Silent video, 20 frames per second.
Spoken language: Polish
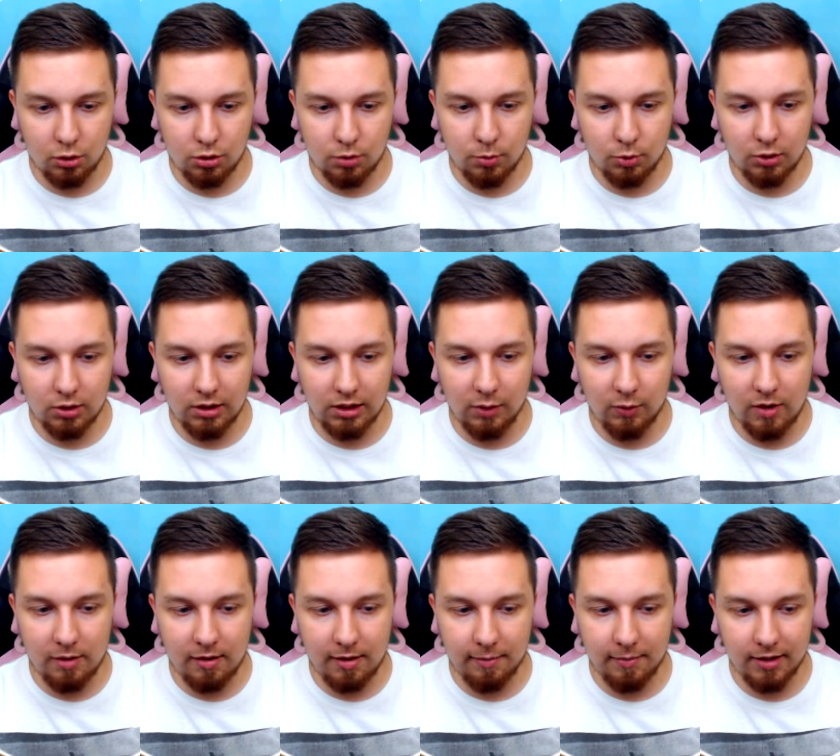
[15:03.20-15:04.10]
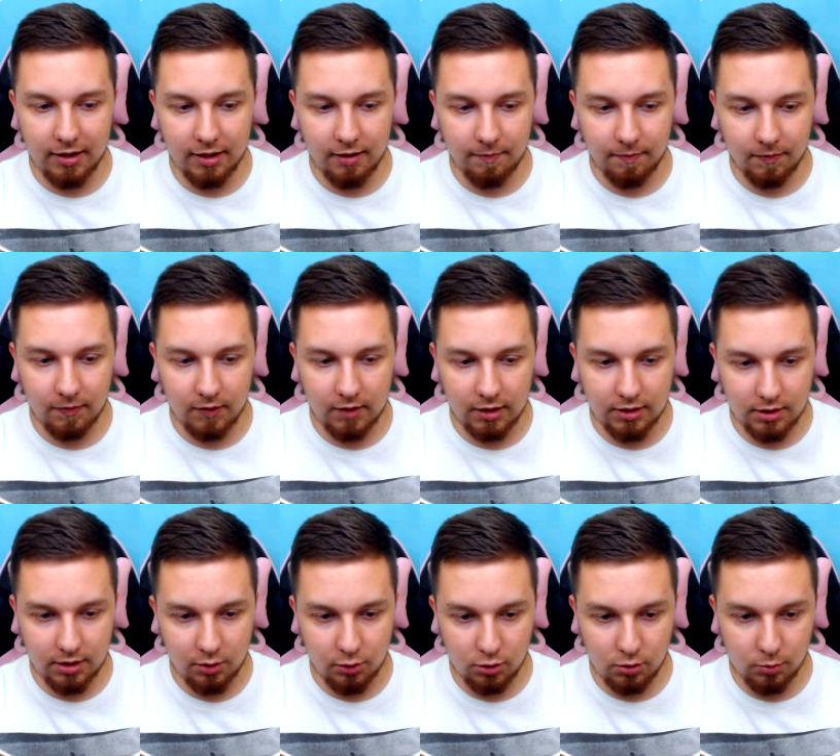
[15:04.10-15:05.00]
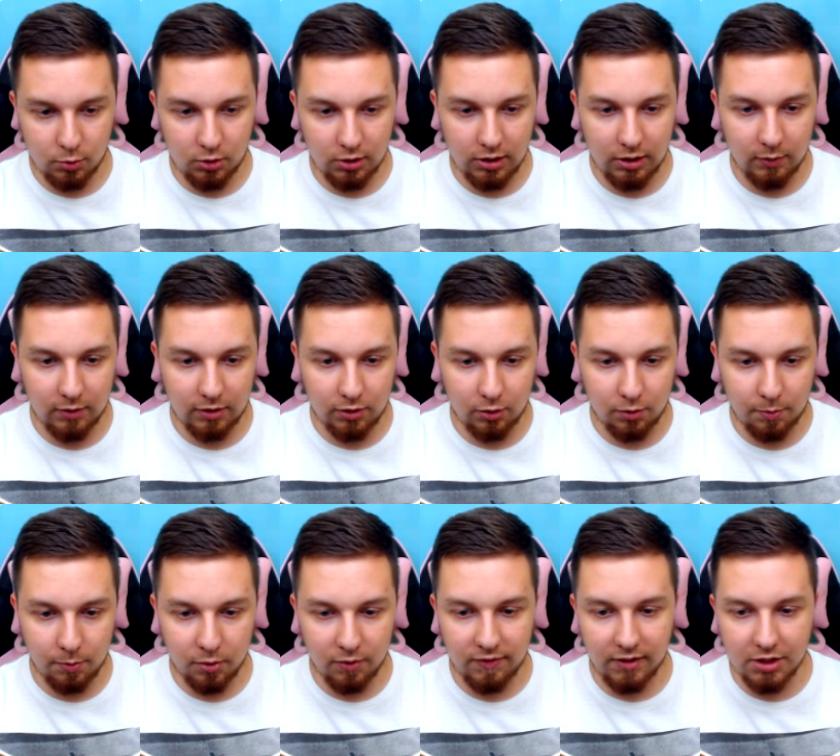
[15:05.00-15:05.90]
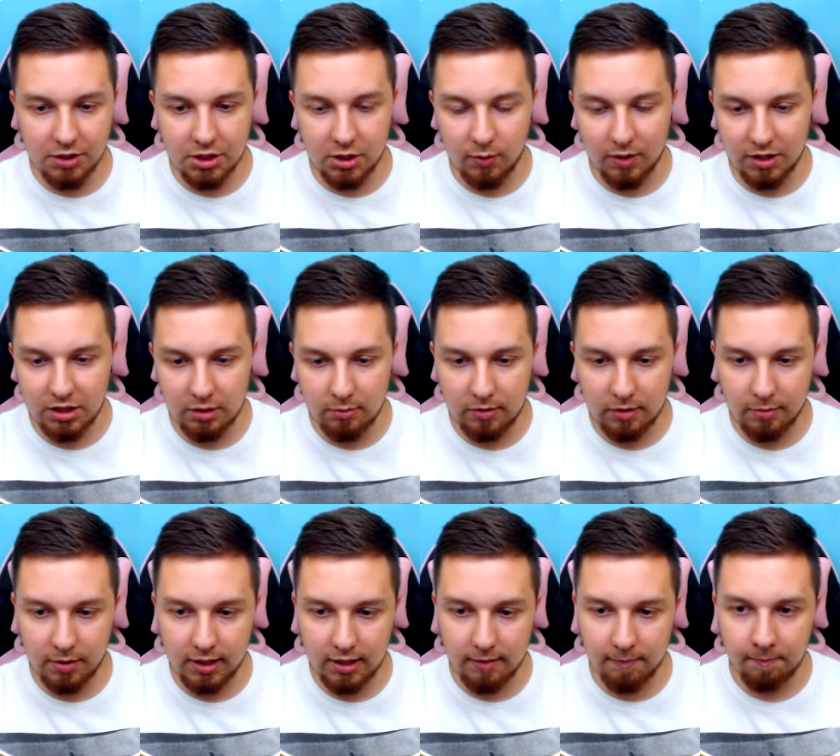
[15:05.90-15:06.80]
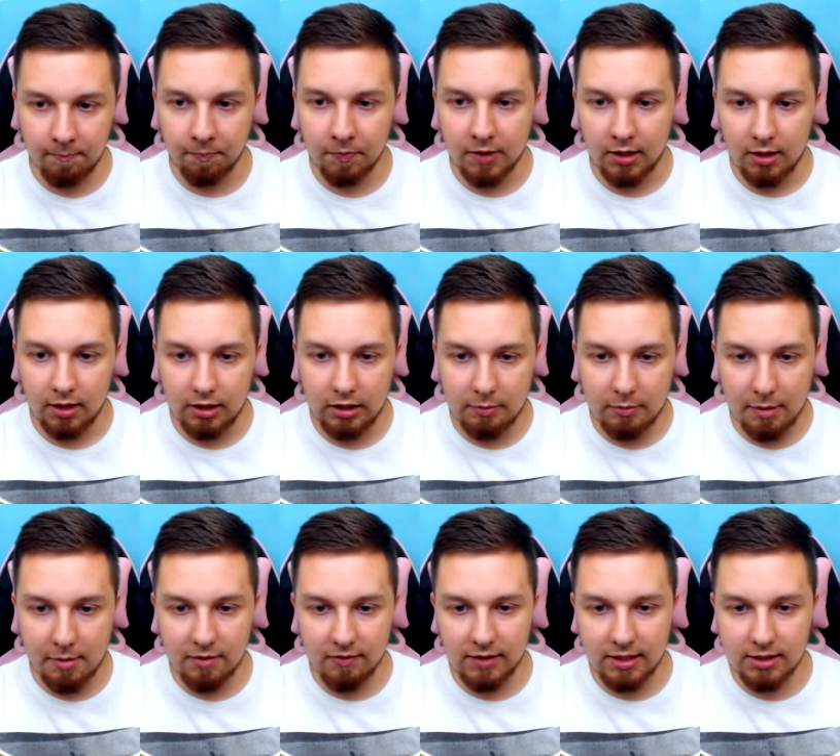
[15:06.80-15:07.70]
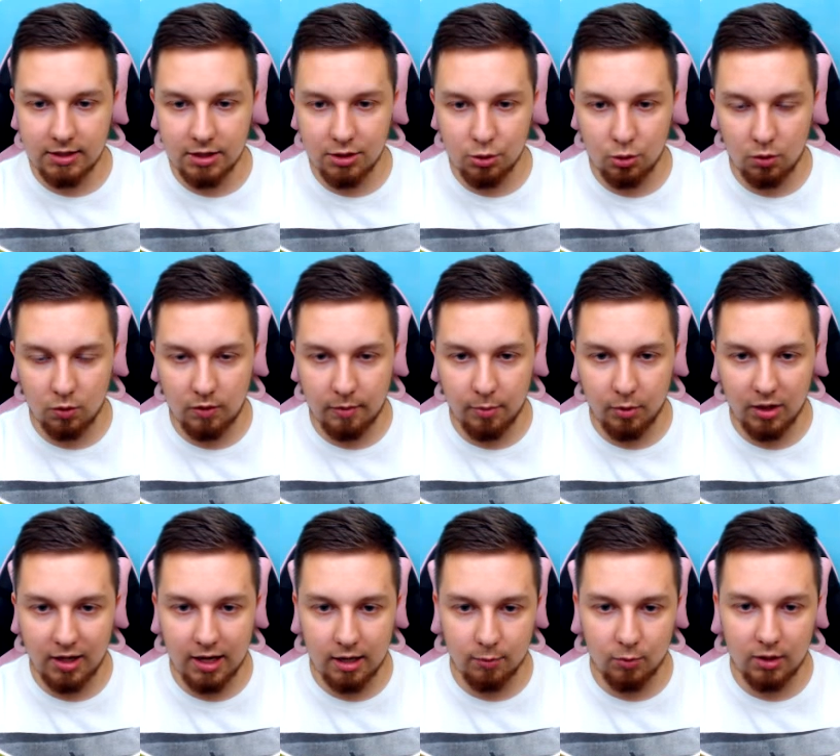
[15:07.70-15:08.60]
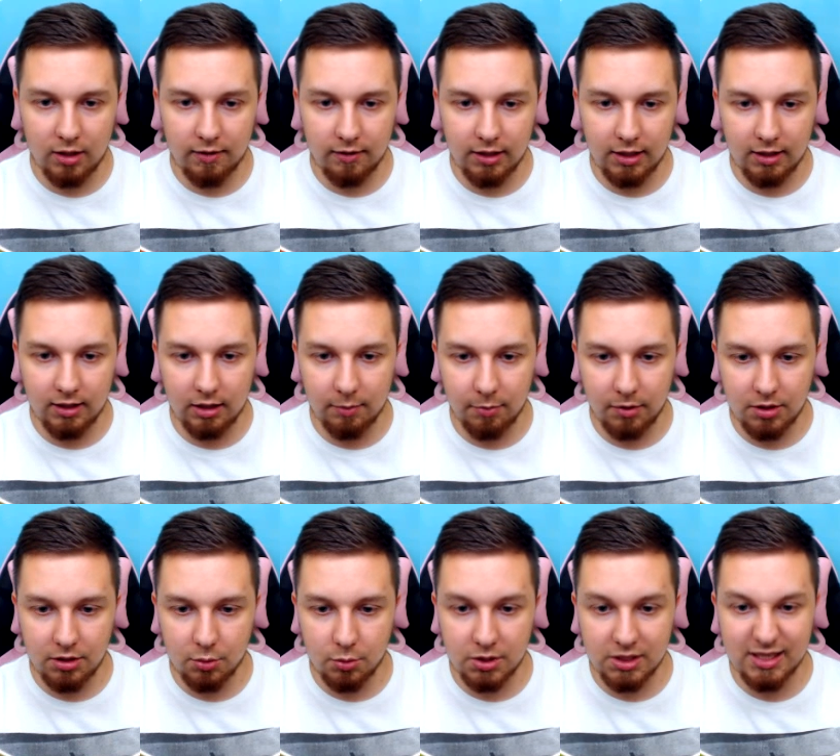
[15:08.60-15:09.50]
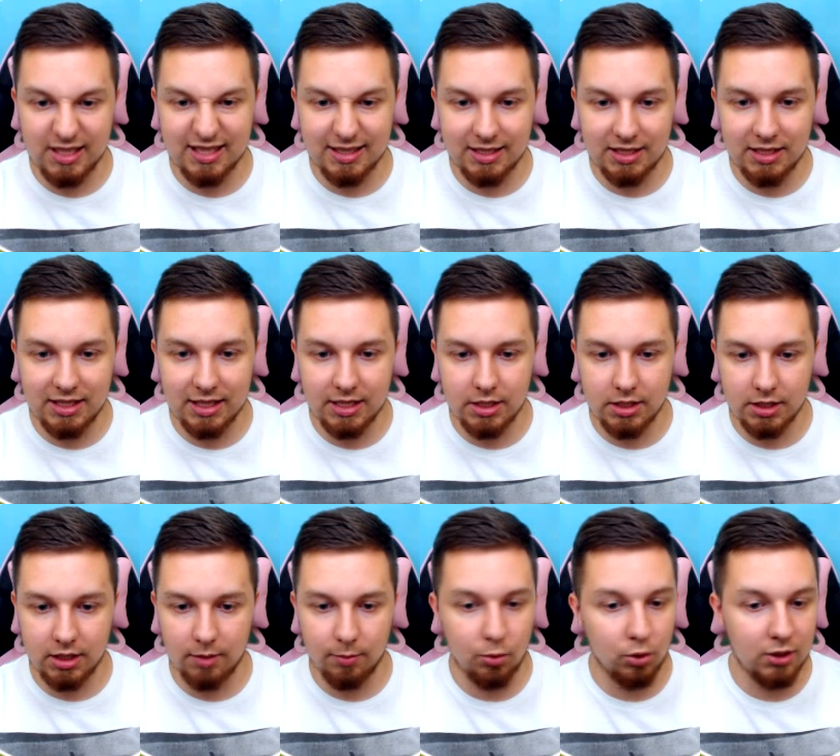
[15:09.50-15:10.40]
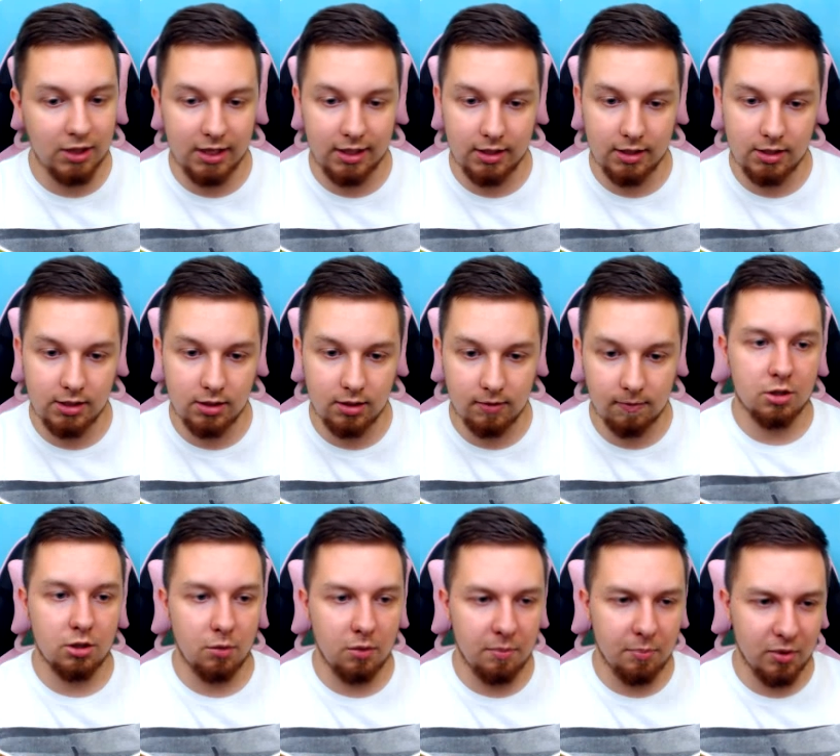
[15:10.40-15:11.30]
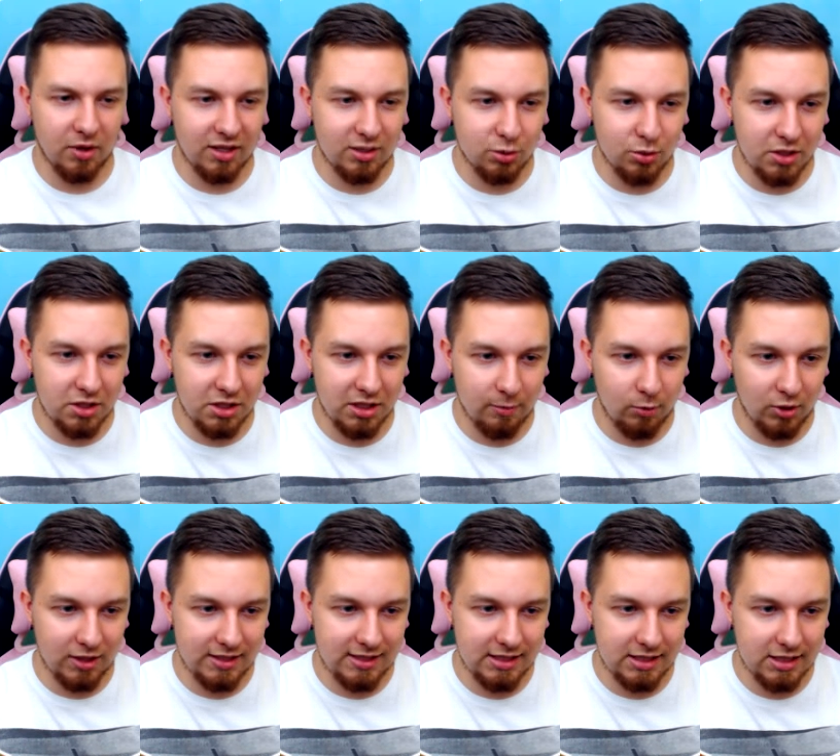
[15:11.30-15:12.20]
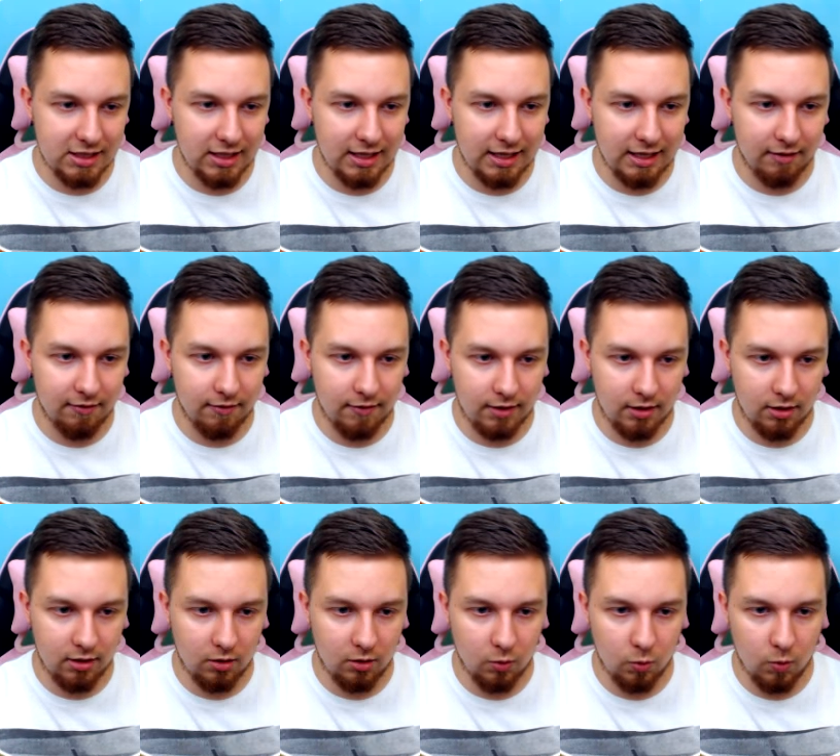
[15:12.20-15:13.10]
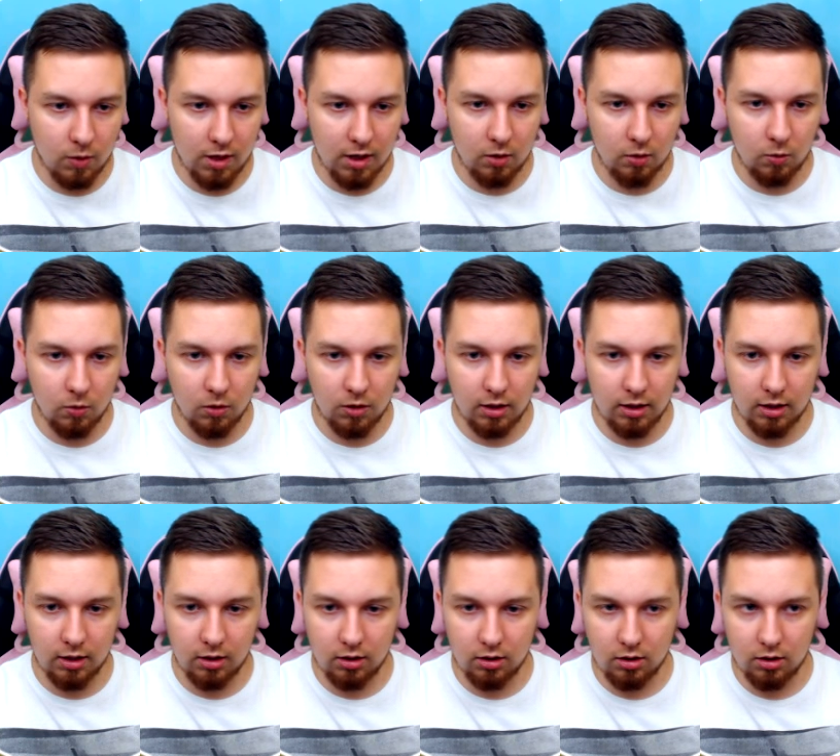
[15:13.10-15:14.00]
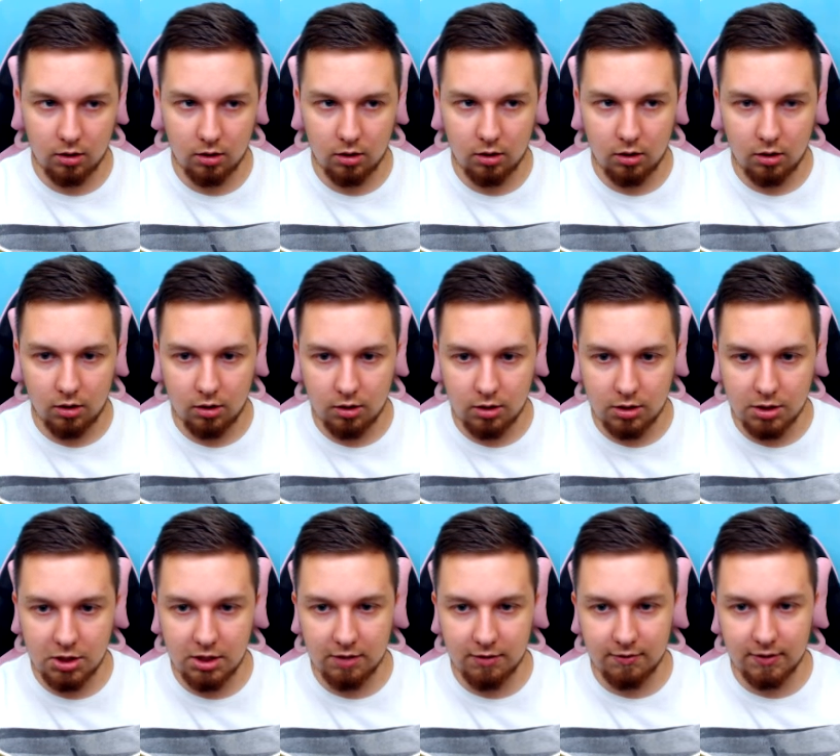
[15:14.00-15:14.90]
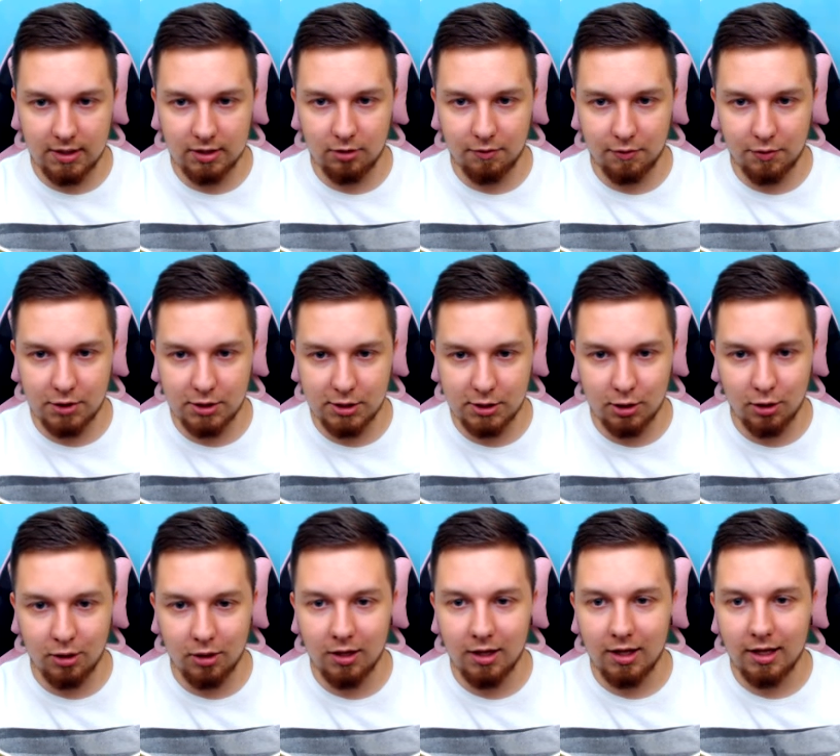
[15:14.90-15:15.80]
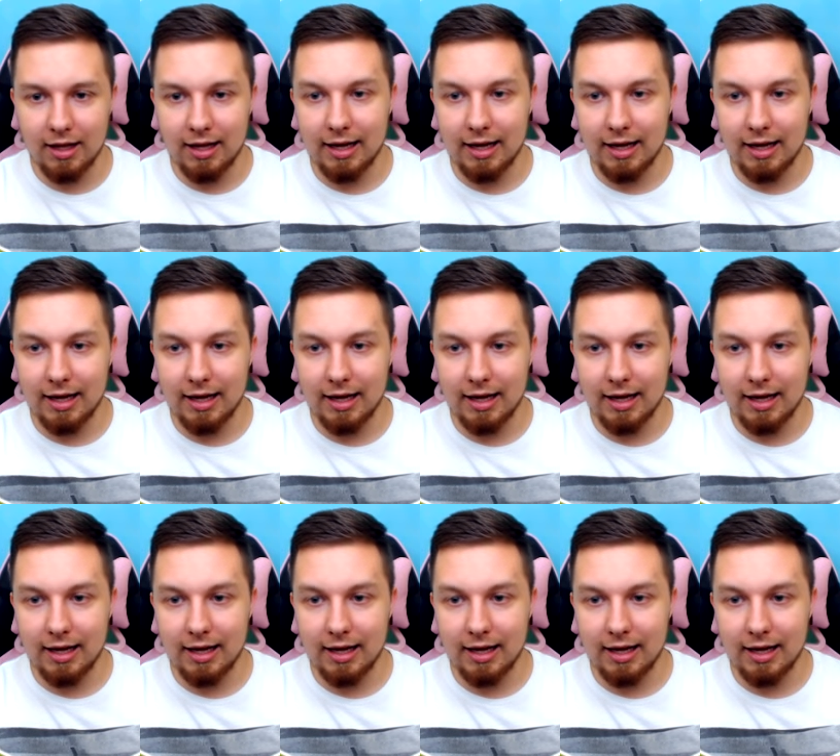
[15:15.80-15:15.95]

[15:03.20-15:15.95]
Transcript: rozmodliła mapa, znaczy rozmodliła, no powiększyła się mapka i mamy więcej źródła pokarmu, ale nikt nie powiedział, że jest ciężej, bo nie jest. Czy to mi pokazuje, że ja mogę zjeść lawę? Wow, okej. Okay. Dziwne to wszystko,